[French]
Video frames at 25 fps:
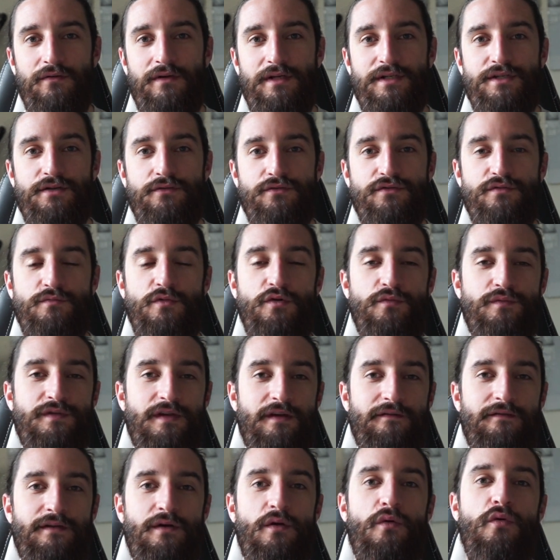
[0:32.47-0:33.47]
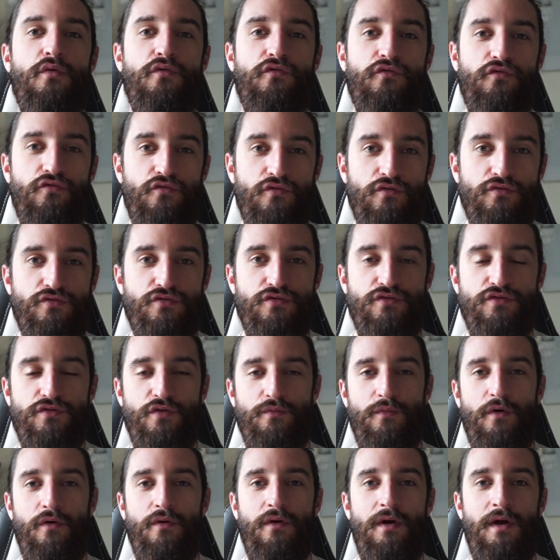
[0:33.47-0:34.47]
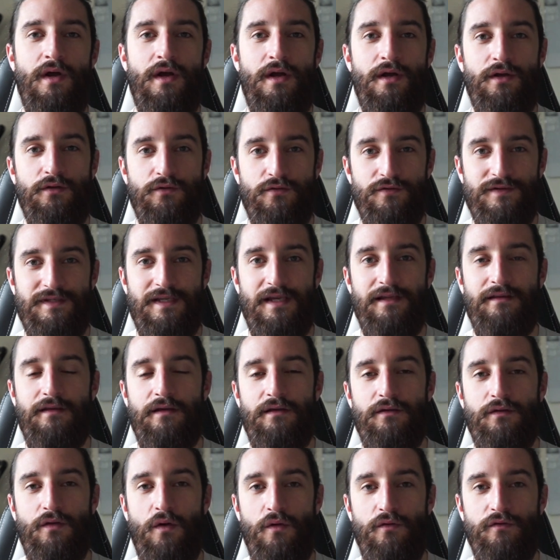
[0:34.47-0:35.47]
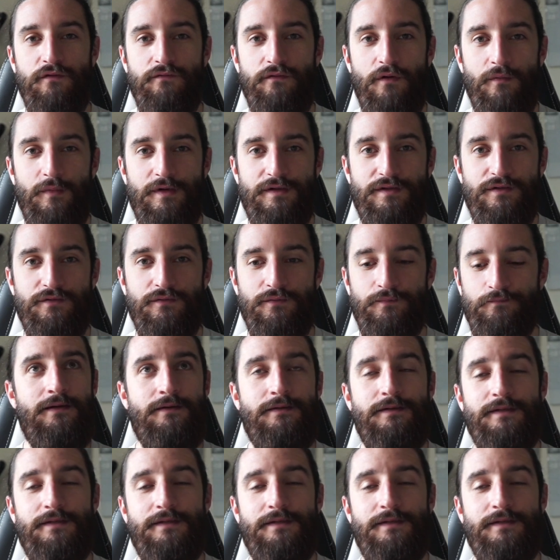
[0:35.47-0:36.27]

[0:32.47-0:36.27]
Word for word: les changements observés autour justement de cette transformation.